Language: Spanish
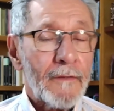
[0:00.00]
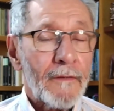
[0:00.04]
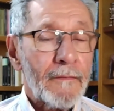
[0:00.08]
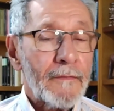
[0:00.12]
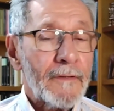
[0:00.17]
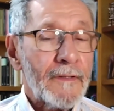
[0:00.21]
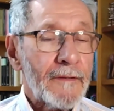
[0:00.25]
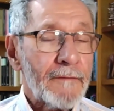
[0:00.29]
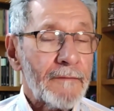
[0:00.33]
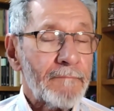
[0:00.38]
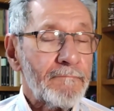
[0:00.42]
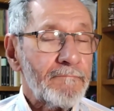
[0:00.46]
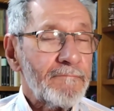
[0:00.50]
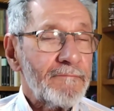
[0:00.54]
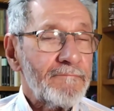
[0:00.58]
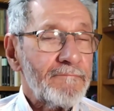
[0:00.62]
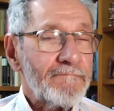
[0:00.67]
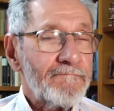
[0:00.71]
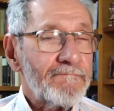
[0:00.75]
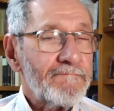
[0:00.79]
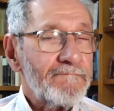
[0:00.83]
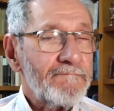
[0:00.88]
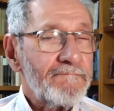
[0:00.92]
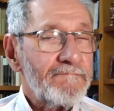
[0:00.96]
eh,
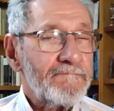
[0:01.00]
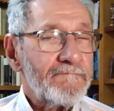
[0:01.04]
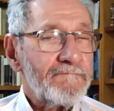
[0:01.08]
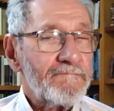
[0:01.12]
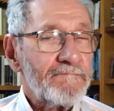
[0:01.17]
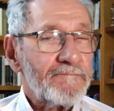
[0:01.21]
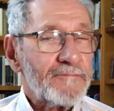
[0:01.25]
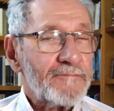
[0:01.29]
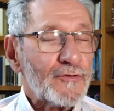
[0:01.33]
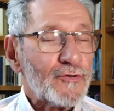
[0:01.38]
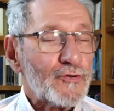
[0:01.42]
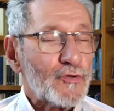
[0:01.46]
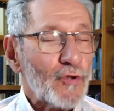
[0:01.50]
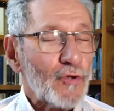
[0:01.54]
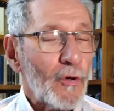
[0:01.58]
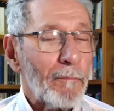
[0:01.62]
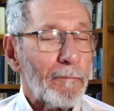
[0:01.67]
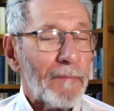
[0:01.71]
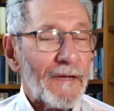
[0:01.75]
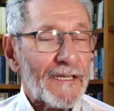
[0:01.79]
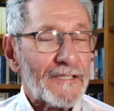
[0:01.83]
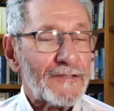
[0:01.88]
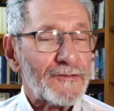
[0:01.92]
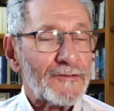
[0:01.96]

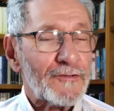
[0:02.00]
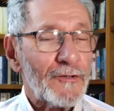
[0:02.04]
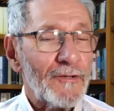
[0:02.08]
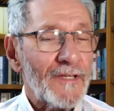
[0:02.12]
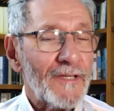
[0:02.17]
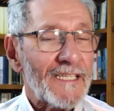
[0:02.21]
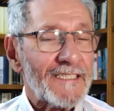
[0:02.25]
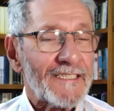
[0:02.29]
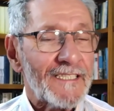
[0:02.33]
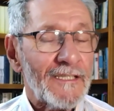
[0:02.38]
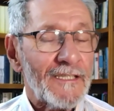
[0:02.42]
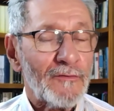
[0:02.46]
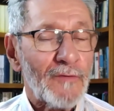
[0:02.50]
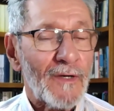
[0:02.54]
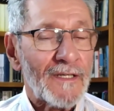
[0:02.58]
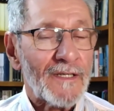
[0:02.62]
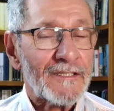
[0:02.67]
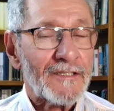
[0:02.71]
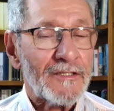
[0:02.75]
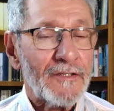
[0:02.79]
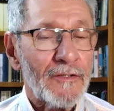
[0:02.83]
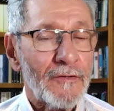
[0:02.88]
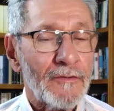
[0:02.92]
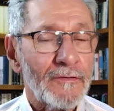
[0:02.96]
sopesó la
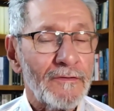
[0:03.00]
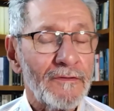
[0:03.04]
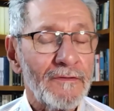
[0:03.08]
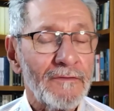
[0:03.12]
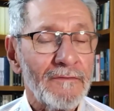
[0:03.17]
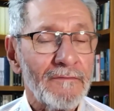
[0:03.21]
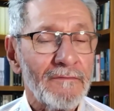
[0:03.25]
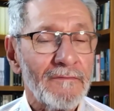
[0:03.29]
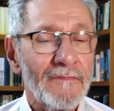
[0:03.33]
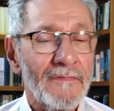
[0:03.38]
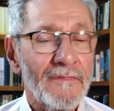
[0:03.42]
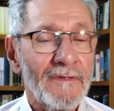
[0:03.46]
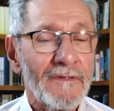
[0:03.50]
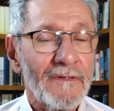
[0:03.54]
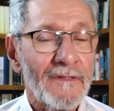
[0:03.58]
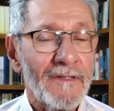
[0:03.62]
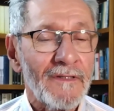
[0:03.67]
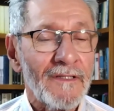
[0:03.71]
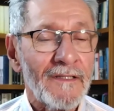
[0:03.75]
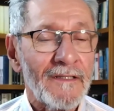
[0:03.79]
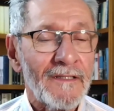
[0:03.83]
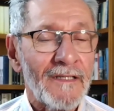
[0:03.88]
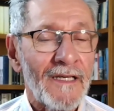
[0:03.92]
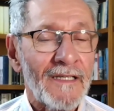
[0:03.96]
situación
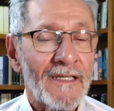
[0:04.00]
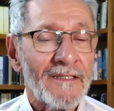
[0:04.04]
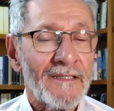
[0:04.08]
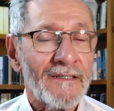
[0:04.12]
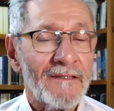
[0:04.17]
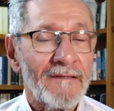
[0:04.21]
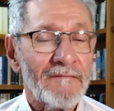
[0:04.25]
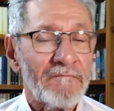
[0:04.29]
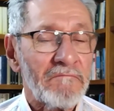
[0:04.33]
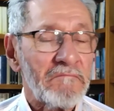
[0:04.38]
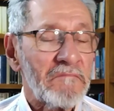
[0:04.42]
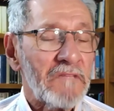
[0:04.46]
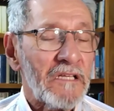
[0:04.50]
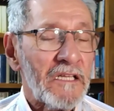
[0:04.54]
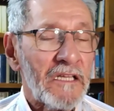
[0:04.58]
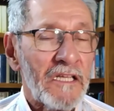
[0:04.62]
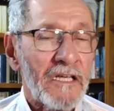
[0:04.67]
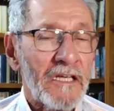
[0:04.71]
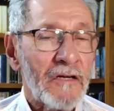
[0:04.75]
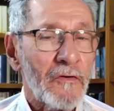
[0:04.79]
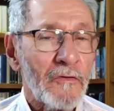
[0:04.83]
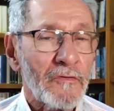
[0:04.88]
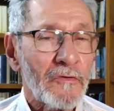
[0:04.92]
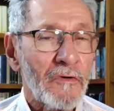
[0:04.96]
y,
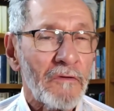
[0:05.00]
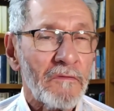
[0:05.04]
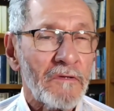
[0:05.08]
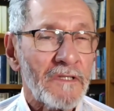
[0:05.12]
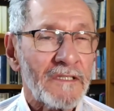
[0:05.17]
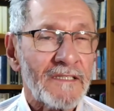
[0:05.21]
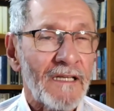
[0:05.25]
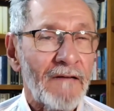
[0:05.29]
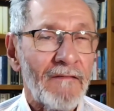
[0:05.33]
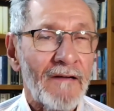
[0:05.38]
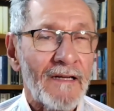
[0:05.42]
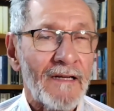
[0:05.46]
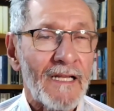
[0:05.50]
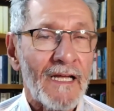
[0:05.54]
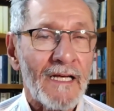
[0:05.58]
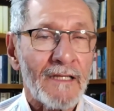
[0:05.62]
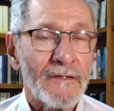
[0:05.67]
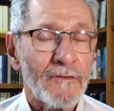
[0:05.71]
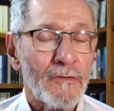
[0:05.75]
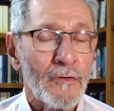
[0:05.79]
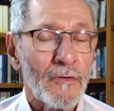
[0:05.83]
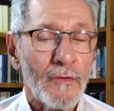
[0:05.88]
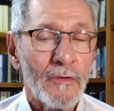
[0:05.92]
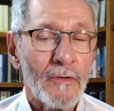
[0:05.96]
dijo, no, esta bala
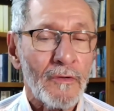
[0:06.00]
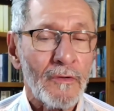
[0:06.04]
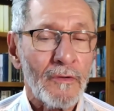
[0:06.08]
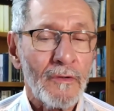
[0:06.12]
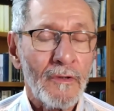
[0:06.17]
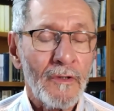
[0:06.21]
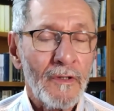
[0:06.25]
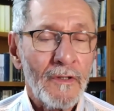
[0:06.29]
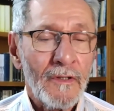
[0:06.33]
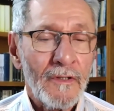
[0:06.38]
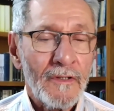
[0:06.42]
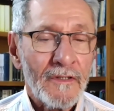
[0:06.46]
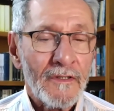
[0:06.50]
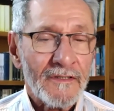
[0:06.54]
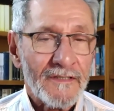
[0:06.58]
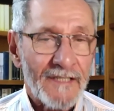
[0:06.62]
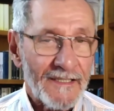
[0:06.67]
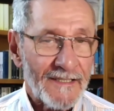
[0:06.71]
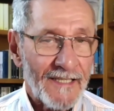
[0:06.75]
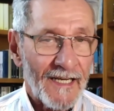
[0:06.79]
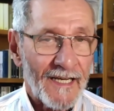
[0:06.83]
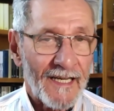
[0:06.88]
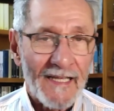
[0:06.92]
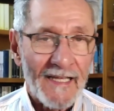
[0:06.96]
no, si
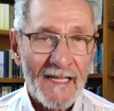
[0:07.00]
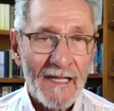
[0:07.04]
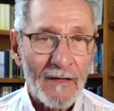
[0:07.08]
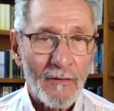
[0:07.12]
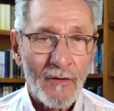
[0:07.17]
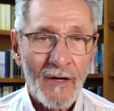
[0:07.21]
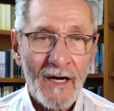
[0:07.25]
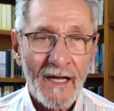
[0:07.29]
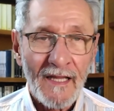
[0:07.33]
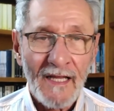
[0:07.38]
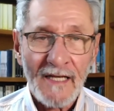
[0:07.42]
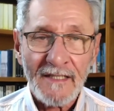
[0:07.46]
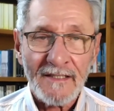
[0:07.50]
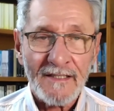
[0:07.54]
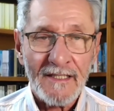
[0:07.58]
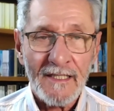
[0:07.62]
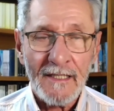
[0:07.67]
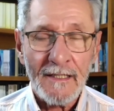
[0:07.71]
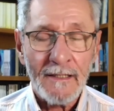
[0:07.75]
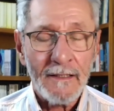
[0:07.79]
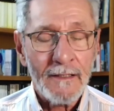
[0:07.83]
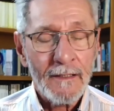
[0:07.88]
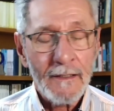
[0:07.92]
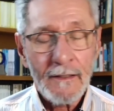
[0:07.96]
se queda alojada
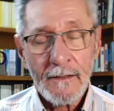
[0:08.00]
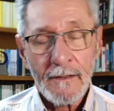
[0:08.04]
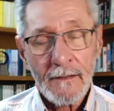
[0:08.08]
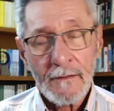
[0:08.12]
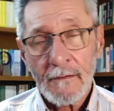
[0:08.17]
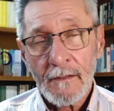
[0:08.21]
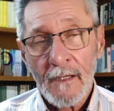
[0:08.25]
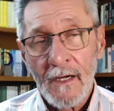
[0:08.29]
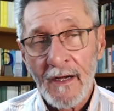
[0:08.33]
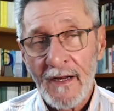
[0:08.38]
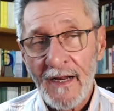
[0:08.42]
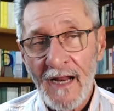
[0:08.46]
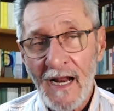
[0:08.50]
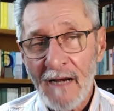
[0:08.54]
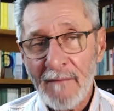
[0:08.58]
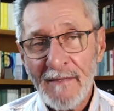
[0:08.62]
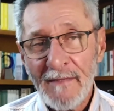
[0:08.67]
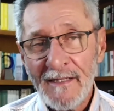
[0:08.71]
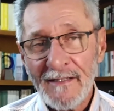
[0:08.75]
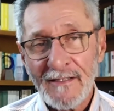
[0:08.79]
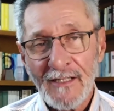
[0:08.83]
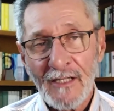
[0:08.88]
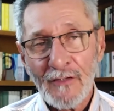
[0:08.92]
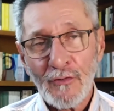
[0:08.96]
allí,
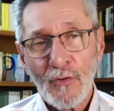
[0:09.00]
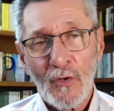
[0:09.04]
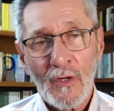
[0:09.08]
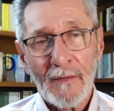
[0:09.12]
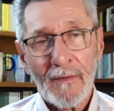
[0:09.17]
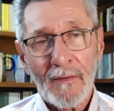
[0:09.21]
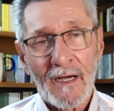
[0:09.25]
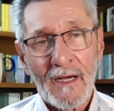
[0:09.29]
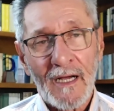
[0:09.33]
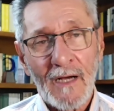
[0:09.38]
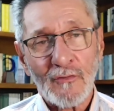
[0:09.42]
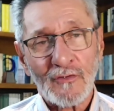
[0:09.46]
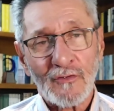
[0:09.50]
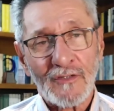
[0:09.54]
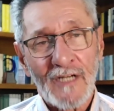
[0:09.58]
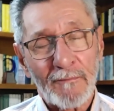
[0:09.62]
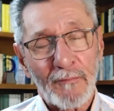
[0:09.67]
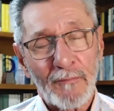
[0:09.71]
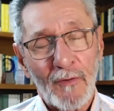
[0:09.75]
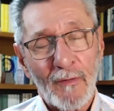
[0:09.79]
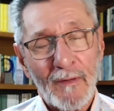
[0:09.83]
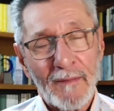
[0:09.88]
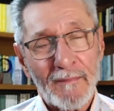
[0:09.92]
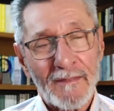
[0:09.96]
realmente no le va a causar
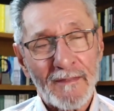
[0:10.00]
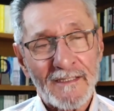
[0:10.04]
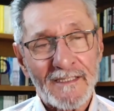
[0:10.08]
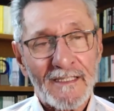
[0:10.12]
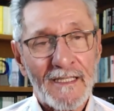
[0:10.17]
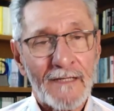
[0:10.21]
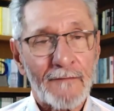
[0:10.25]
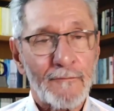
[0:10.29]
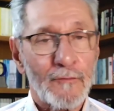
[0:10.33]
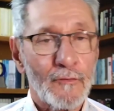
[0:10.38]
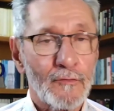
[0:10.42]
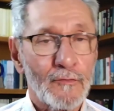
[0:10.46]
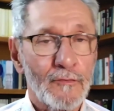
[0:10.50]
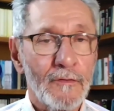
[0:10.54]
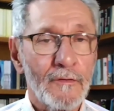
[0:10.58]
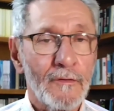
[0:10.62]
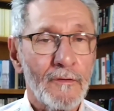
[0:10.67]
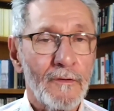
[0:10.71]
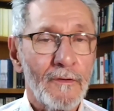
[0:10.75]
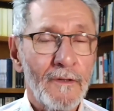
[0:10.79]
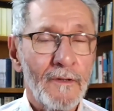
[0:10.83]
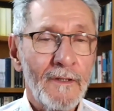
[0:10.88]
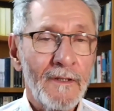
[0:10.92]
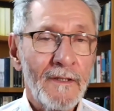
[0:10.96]
problemas en el
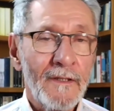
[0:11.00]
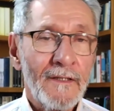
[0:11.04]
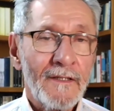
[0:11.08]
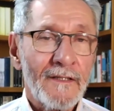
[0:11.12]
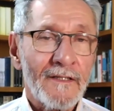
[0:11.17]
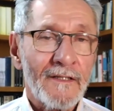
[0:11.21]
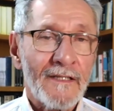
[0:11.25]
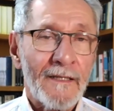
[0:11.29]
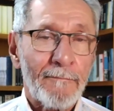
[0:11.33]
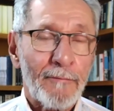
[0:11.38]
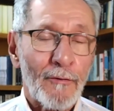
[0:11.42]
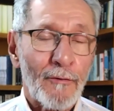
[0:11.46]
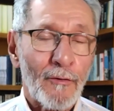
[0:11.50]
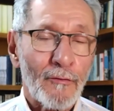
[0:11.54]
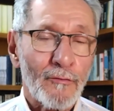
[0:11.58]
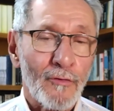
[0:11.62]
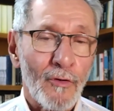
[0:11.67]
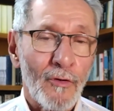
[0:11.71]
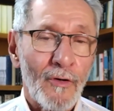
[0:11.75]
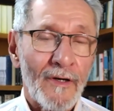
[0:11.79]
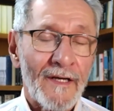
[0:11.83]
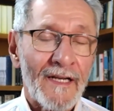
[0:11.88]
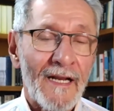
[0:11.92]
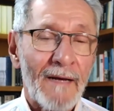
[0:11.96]
futuro de
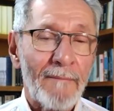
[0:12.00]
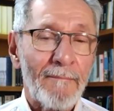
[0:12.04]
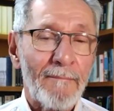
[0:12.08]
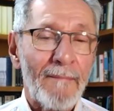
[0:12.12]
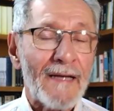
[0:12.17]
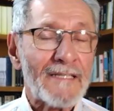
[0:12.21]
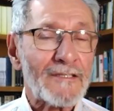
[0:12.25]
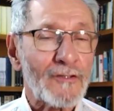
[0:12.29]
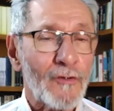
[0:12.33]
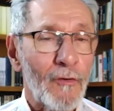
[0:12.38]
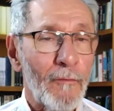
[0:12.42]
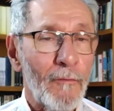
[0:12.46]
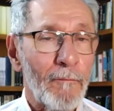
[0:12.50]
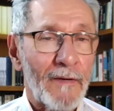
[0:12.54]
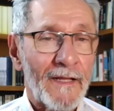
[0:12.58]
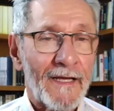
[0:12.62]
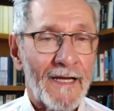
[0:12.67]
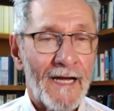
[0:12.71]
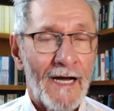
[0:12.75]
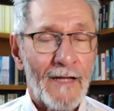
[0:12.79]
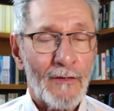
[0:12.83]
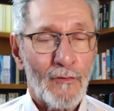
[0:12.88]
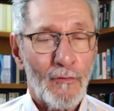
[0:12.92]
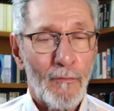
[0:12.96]
pronto era más
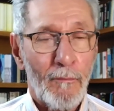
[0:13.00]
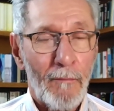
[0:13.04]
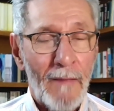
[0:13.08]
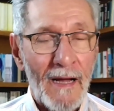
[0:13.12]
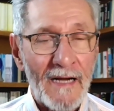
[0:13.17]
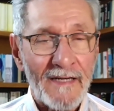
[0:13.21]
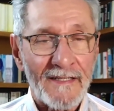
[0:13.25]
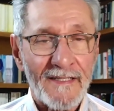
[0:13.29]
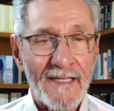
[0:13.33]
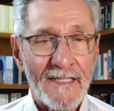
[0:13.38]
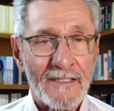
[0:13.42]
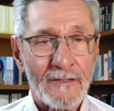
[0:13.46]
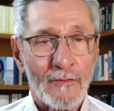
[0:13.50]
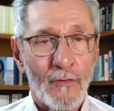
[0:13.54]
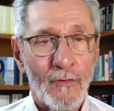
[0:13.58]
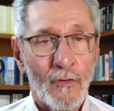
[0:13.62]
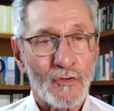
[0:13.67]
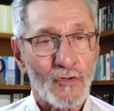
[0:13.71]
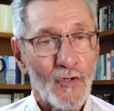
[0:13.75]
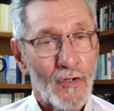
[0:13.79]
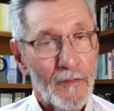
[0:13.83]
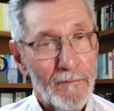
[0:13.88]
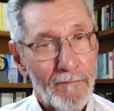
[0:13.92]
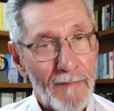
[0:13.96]
complicado, más
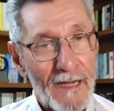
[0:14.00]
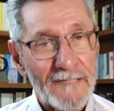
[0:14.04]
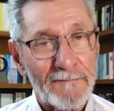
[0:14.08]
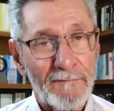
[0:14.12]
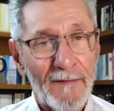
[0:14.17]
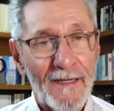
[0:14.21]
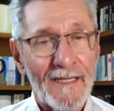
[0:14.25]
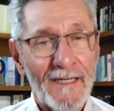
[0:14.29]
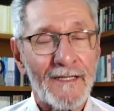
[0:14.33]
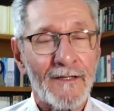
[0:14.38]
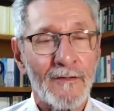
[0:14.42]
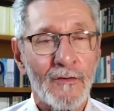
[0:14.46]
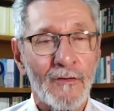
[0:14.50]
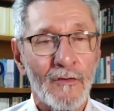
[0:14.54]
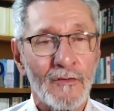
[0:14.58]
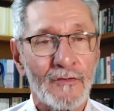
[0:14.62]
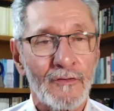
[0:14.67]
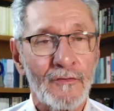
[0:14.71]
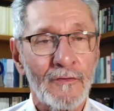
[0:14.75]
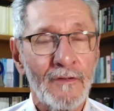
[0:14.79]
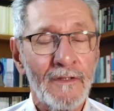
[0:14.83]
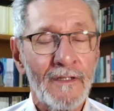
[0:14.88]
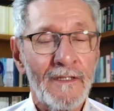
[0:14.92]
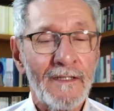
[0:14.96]
riesgoso y más
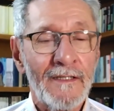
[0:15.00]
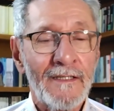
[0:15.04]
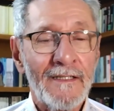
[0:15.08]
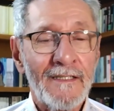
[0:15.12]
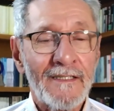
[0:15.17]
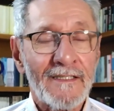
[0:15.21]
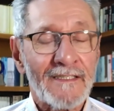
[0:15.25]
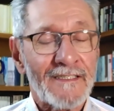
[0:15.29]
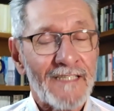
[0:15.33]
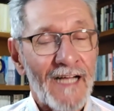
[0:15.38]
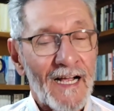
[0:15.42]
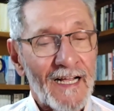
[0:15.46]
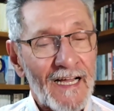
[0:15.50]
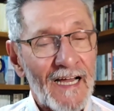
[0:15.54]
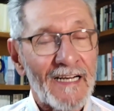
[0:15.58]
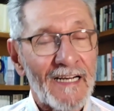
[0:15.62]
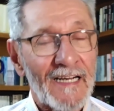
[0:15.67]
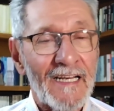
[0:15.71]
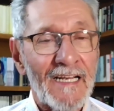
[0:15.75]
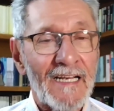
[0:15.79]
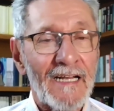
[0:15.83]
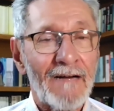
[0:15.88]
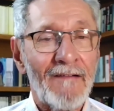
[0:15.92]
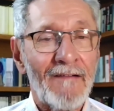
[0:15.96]
peligroso
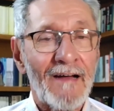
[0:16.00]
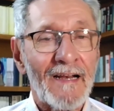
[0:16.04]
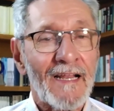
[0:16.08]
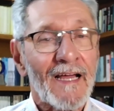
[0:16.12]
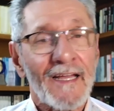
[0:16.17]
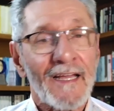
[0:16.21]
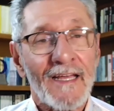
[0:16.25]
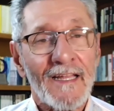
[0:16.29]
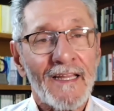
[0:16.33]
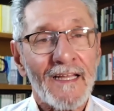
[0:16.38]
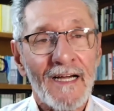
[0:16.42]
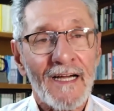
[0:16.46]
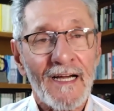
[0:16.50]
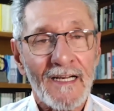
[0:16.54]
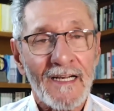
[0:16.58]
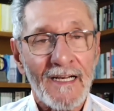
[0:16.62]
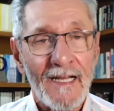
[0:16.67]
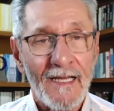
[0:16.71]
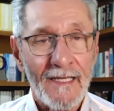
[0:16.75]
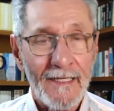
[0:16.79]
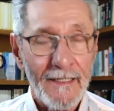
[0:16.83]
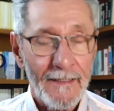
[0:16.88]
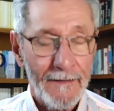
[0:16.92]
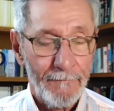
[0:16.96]
sacarle la bala que dejarla
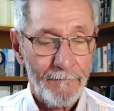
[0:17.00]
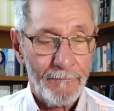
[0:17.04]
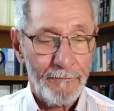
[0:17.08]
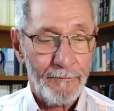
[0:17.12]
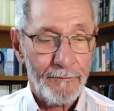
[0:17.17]
ahí.